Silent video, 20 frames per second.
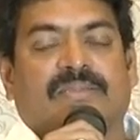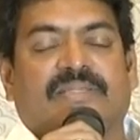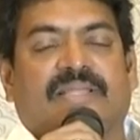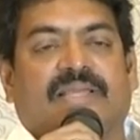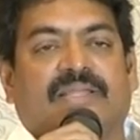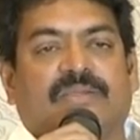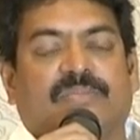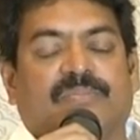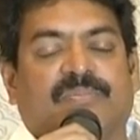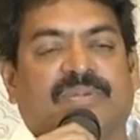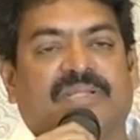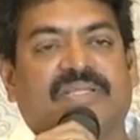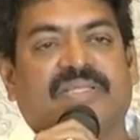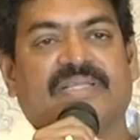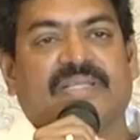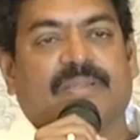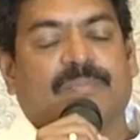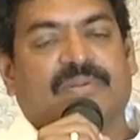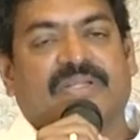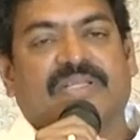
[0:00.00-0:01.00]
నేను ఇప్పటికీ
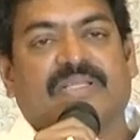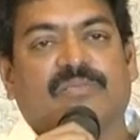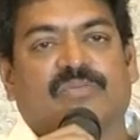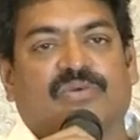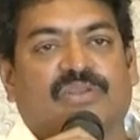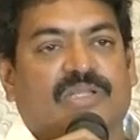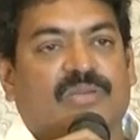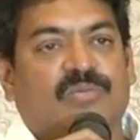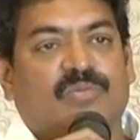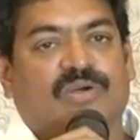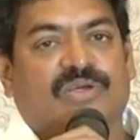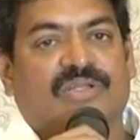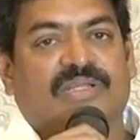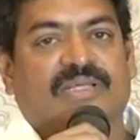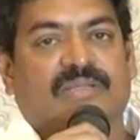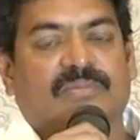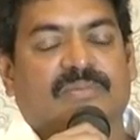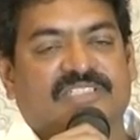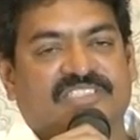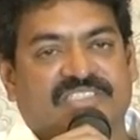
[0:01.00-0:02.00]
ఎప్పటికీ మురళీమోహన్
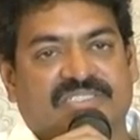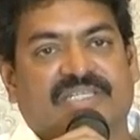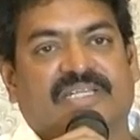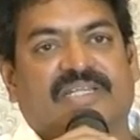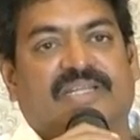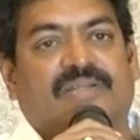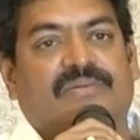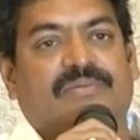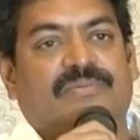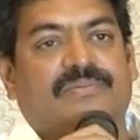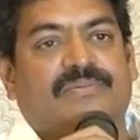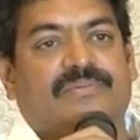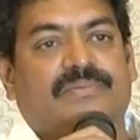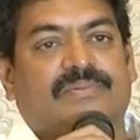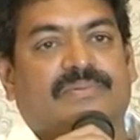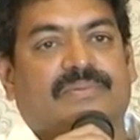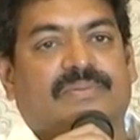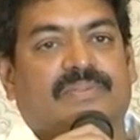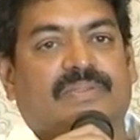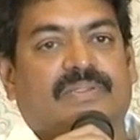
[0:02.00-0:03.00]
గారు మనిషిని నేను
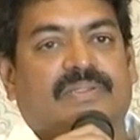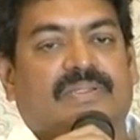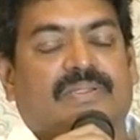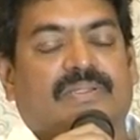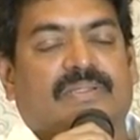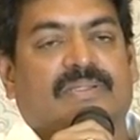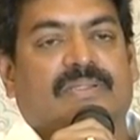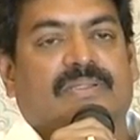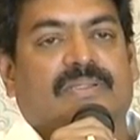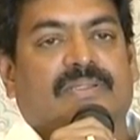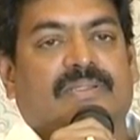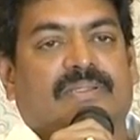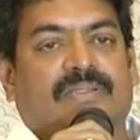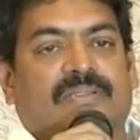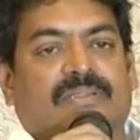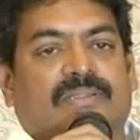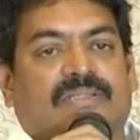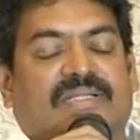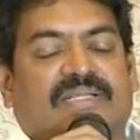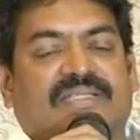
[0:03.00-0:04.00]

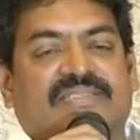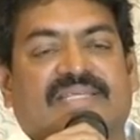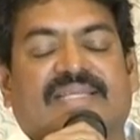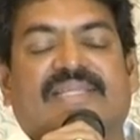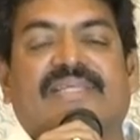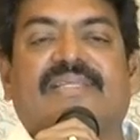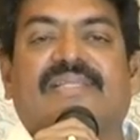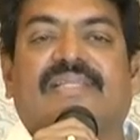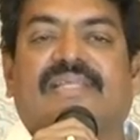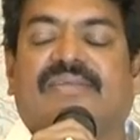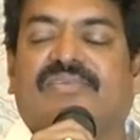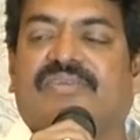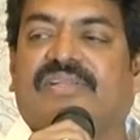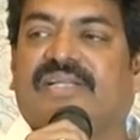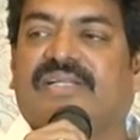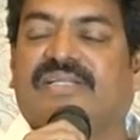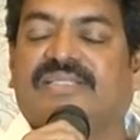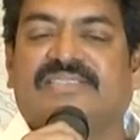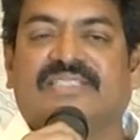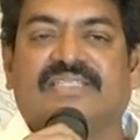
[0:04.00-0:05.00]
ఇక్కడ జరిగింది ఏమిటి
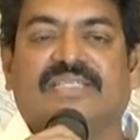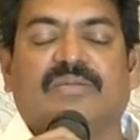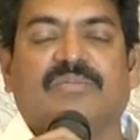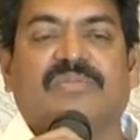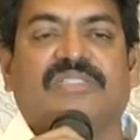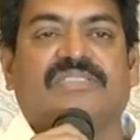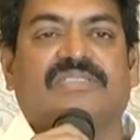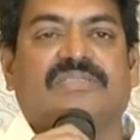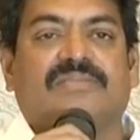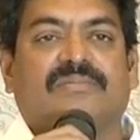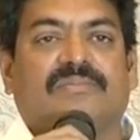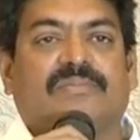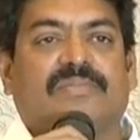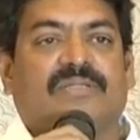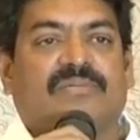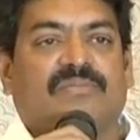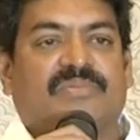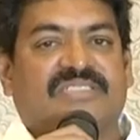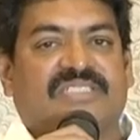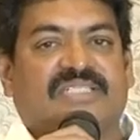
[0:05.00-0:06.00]
అంటే చిన్న మిస్
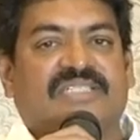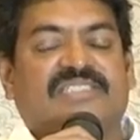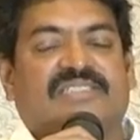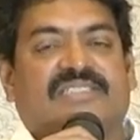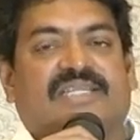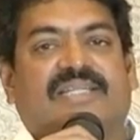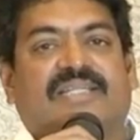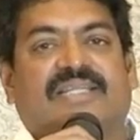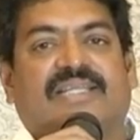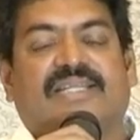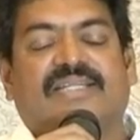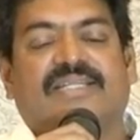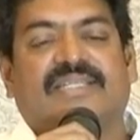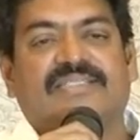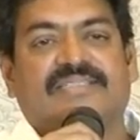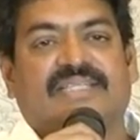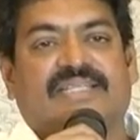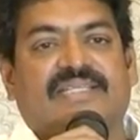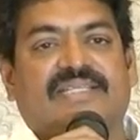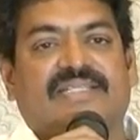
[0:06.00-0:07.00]
మిస్అండర్స్టాండింగ్
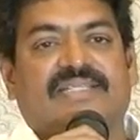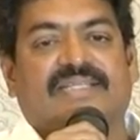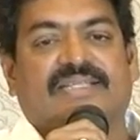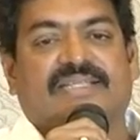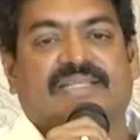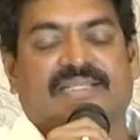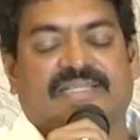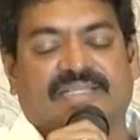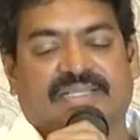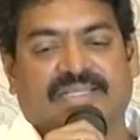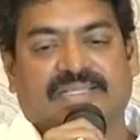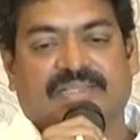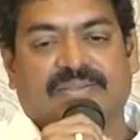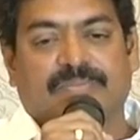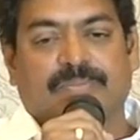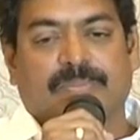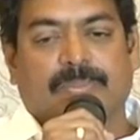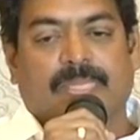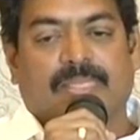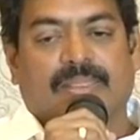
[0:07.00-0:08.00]
ఏంటంటే జరిగింది ఏంటంటే
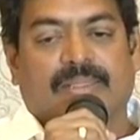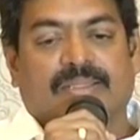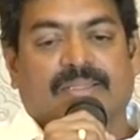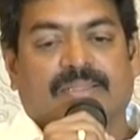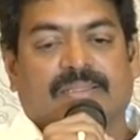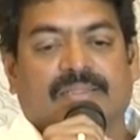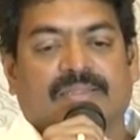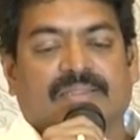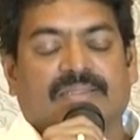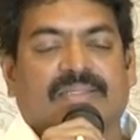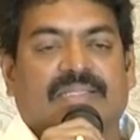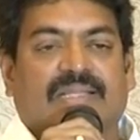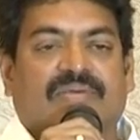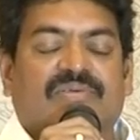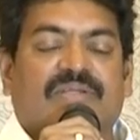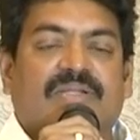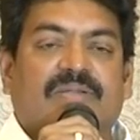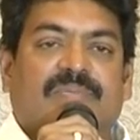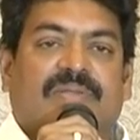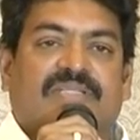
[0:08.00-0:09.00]
ఎవరిని